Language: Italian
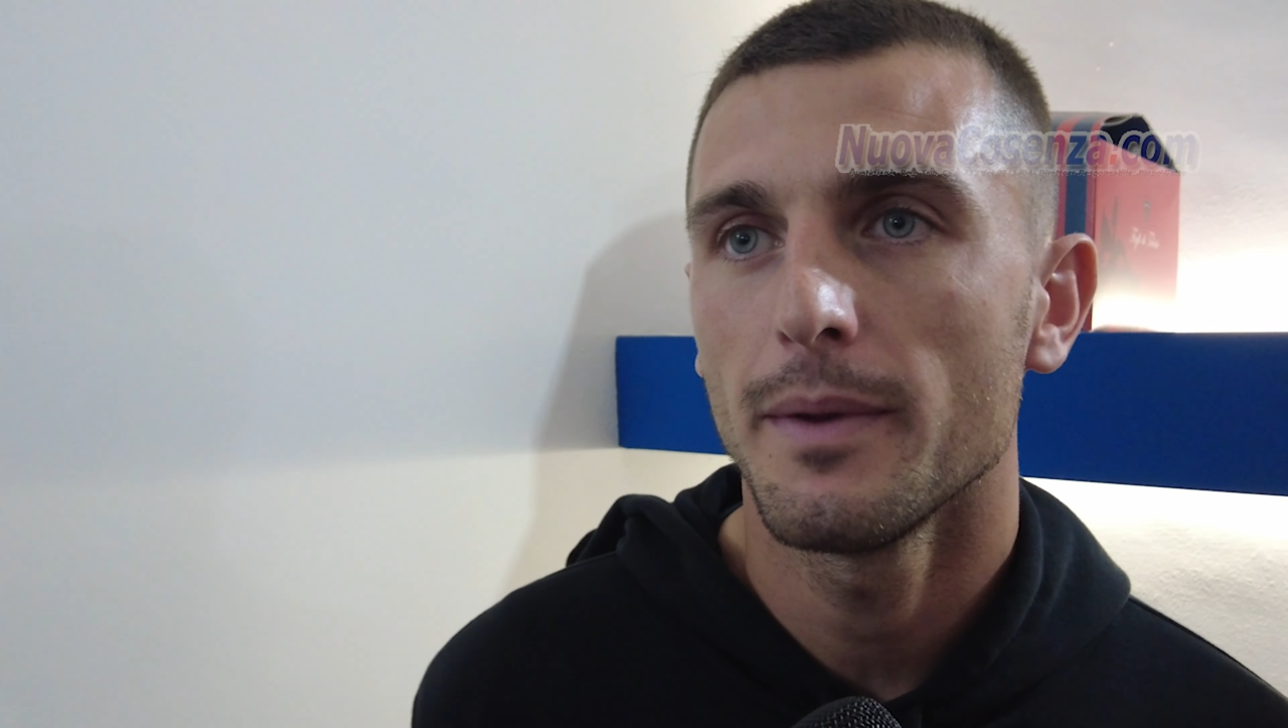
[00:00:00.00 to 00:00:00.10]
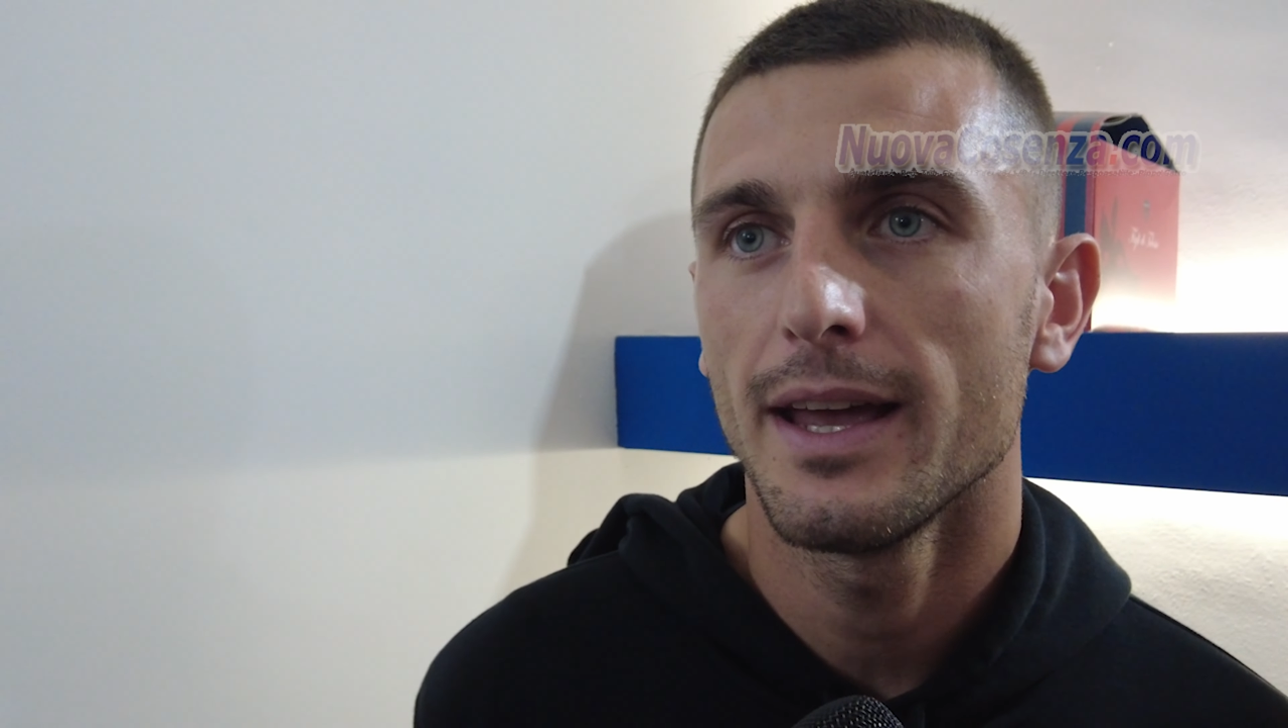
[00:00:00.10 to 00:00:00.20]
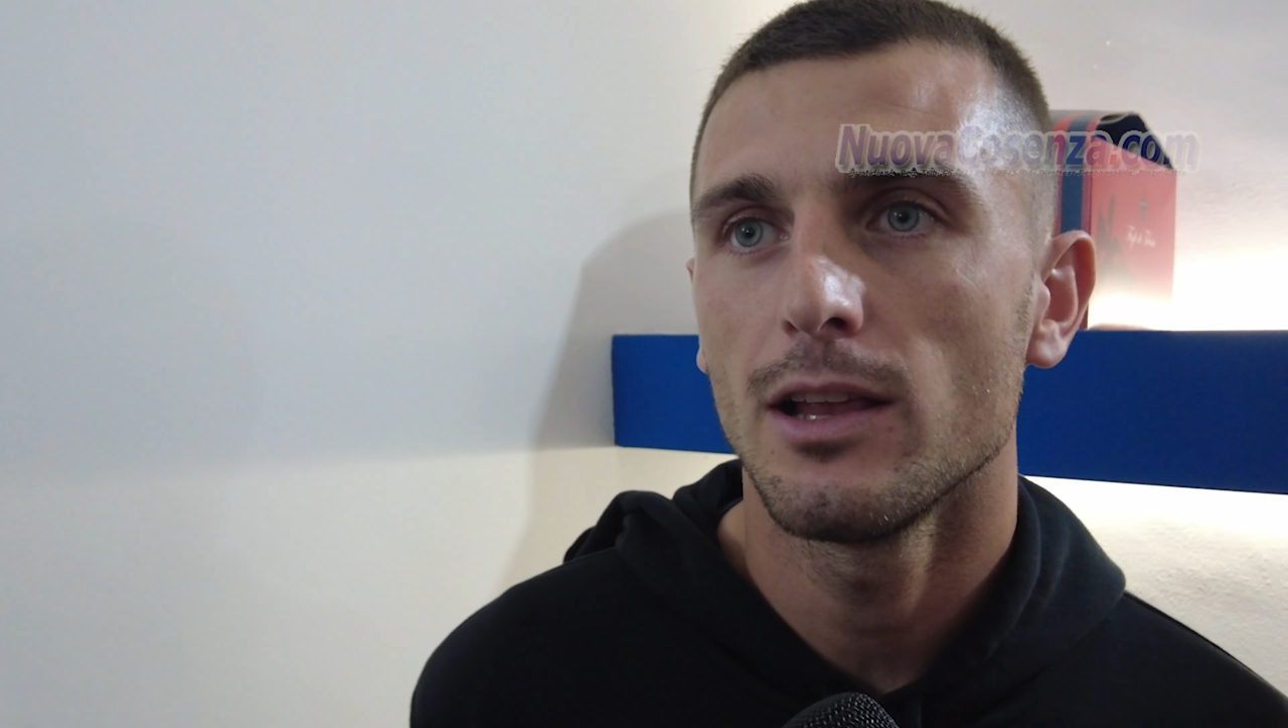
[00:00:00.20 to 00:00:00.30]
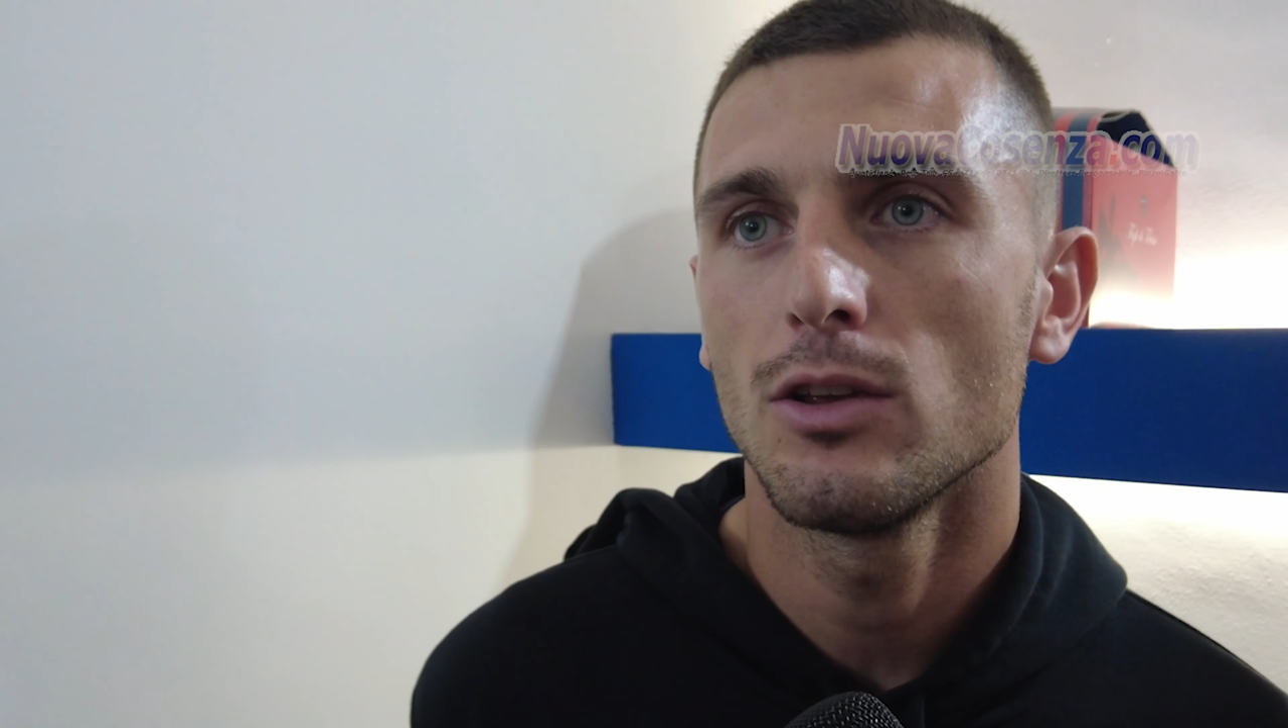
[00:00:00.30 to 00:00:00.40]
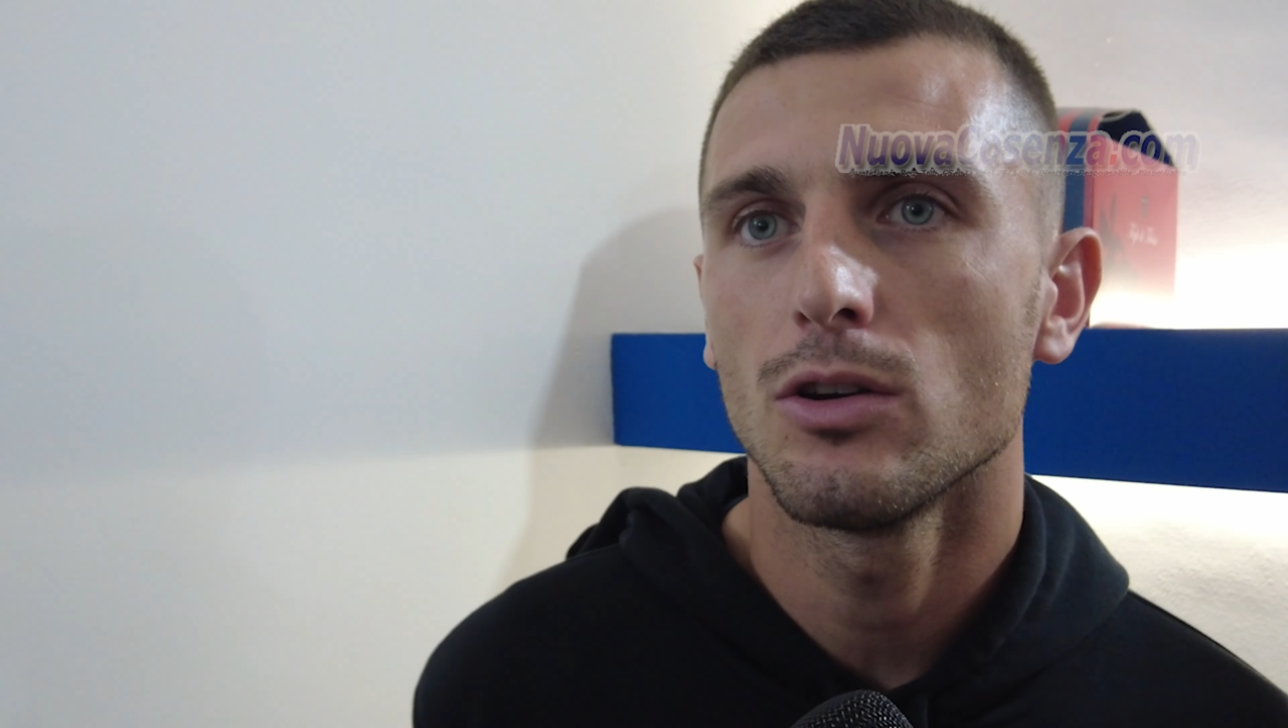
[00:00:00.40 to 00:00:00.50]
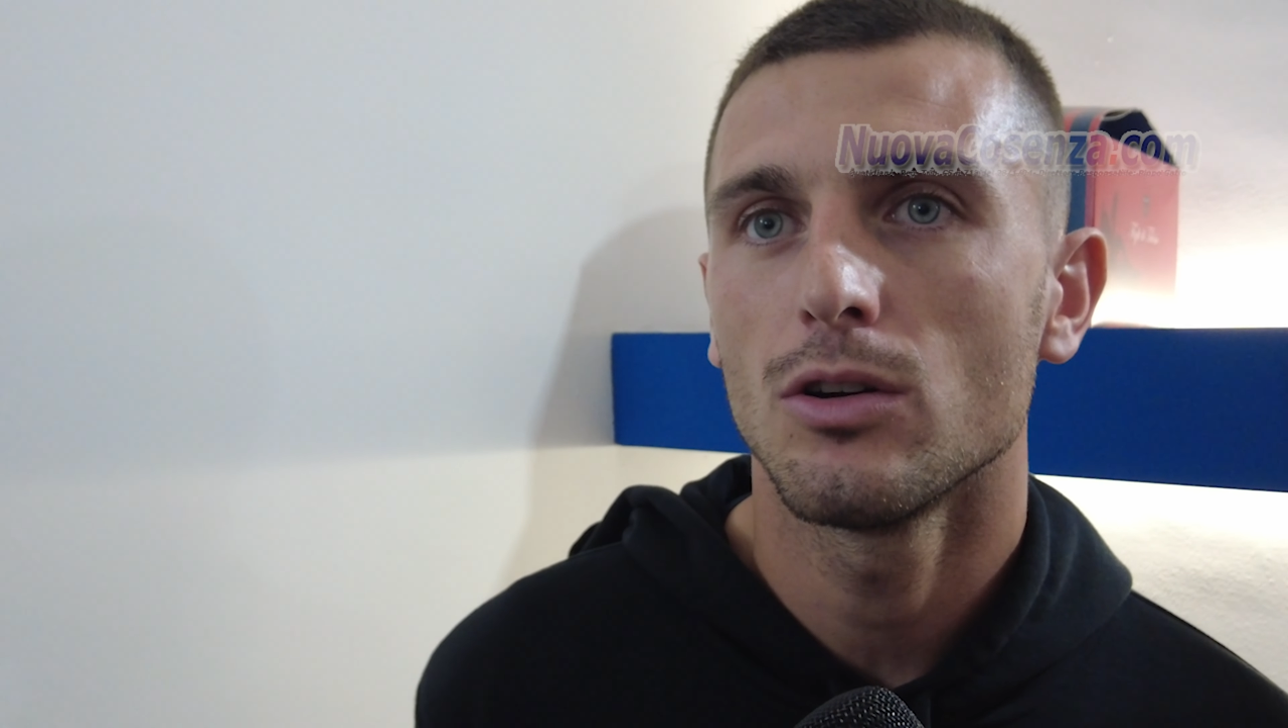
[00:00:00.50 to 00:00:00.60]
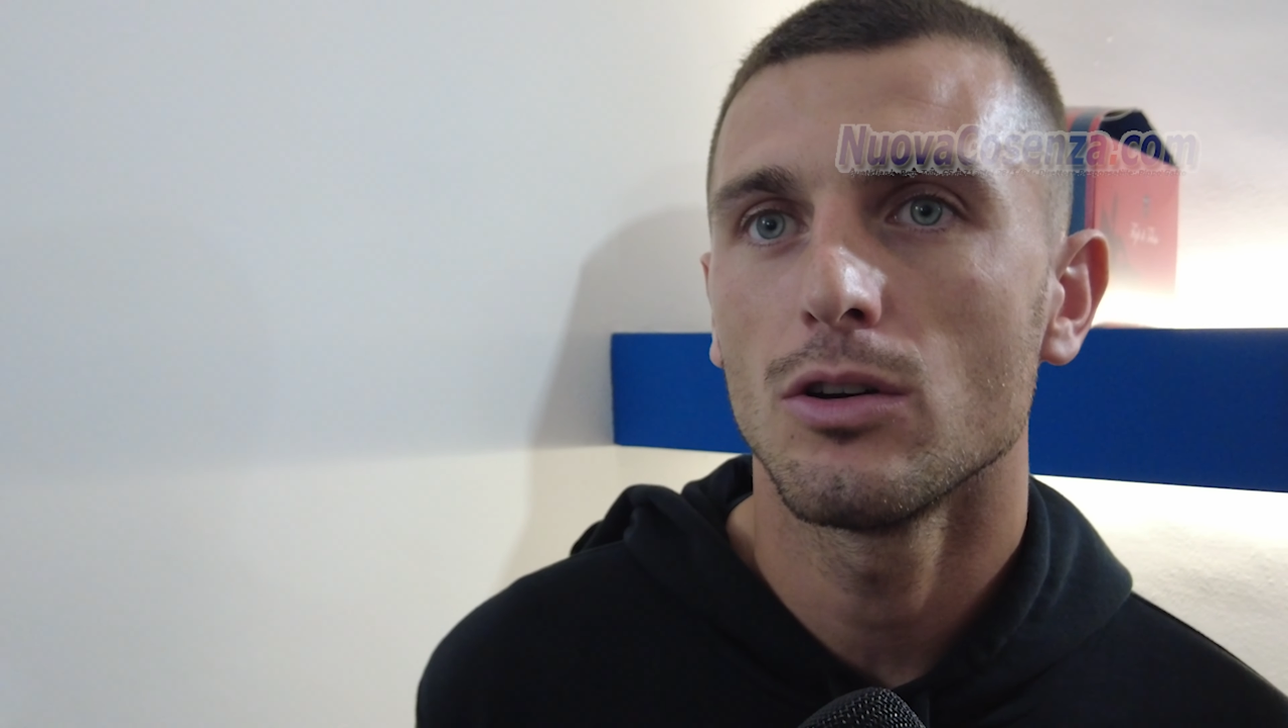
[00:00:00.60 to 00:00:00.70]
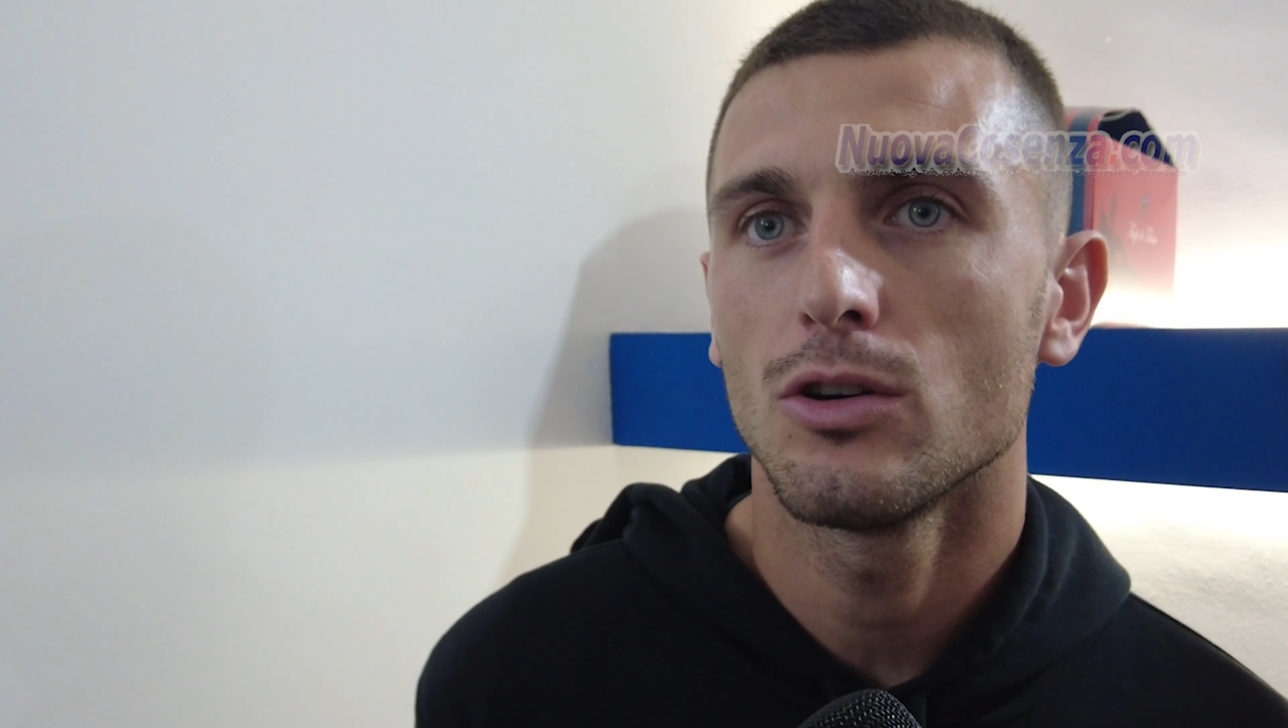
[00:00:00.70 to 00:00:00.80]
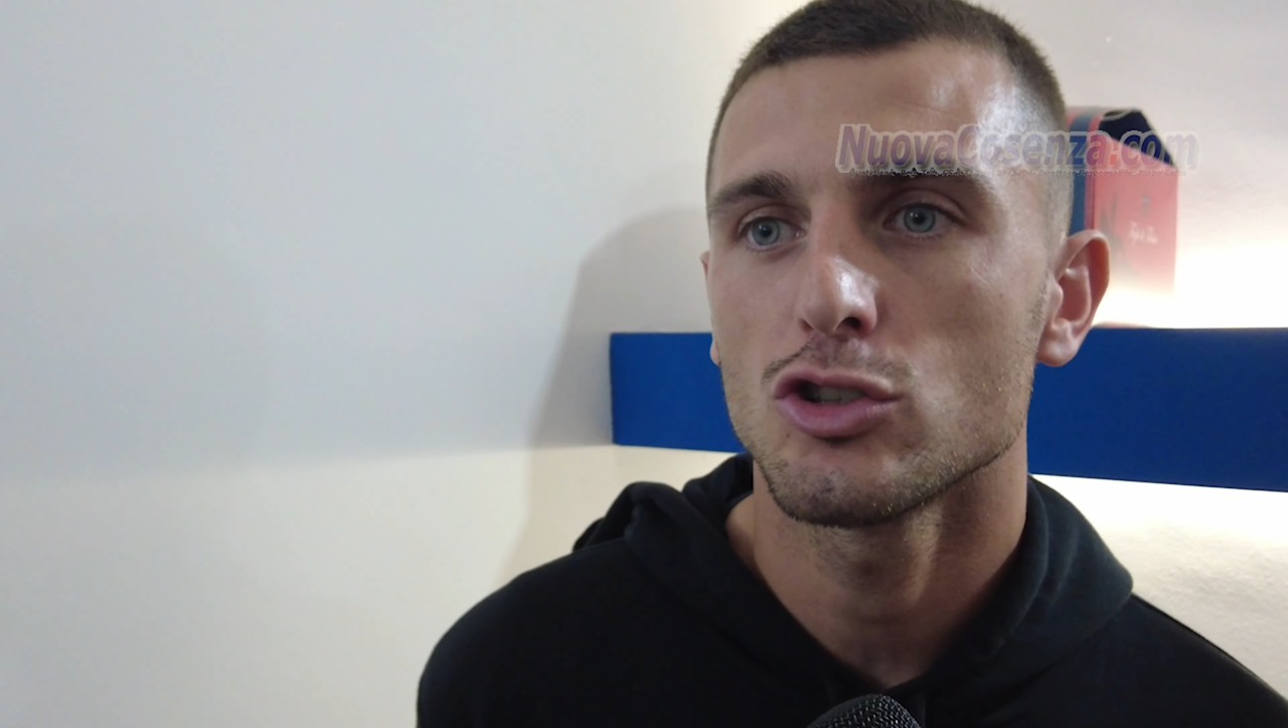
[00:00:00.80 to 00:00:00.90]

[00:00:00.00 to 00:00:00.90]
meglio,